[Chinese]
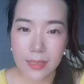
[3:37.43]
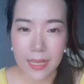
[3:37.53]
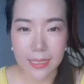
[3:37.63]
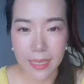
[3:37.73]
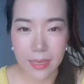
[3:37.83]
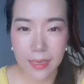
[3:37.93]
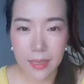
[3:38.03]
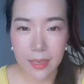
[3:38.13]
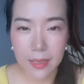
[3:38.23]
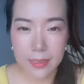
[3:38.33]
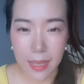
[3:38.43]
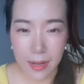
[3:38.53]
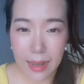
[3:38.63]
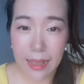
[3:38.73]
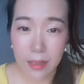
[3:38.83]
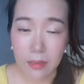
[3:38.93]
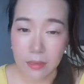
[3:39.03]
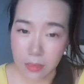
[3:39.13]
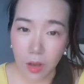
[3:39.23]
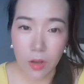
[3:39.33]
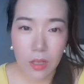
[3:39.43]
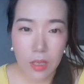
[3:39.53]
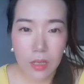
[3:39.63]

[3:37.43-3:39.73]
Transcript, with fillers: 他才才拉和尿。